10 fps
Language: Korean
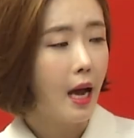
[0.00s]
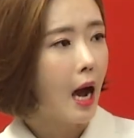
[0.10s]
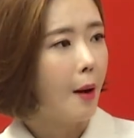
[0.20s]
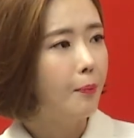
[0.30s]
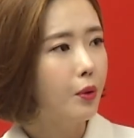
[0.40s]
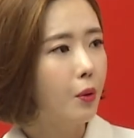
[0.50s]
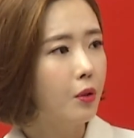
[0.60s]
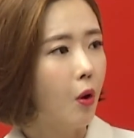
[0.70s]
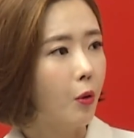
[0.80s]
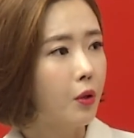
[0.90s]

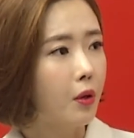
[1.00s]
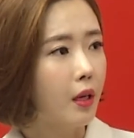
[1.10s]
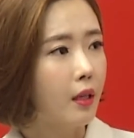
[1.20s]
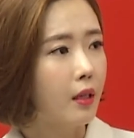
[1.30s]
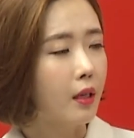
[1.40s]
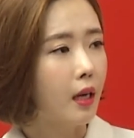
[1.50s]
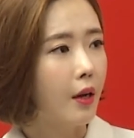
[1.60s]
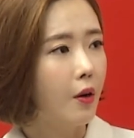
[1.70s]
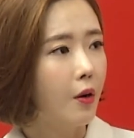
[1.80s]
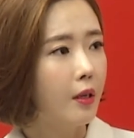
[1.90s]
앞으로는 어떻게 될까요?